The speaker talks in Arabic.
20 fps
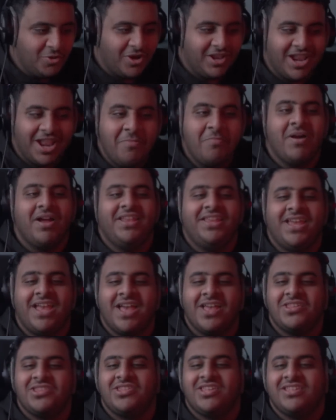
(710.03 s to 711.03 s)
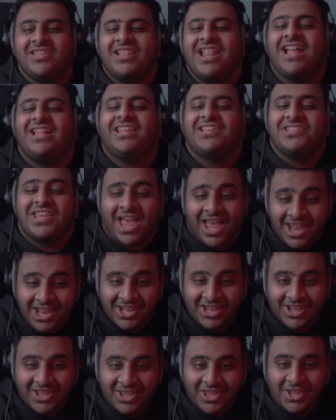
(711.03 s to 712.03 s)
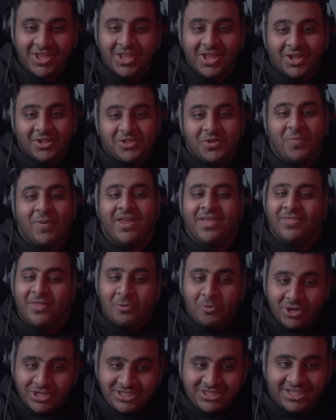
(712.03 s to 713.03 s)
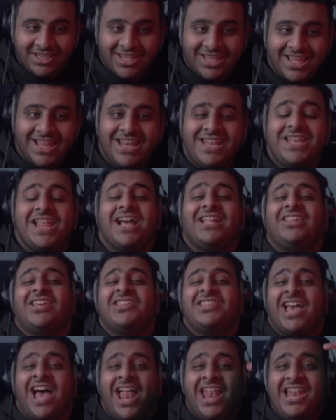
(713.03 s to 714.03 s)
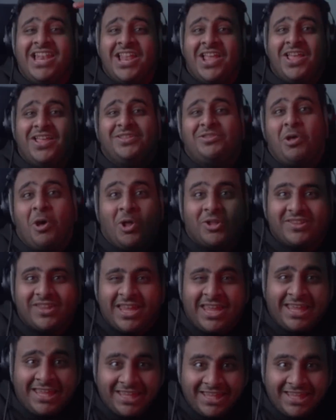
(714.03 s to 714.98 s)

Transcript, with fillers: الالمانيه لا تزال تبيض الوجه لا تزال تعطي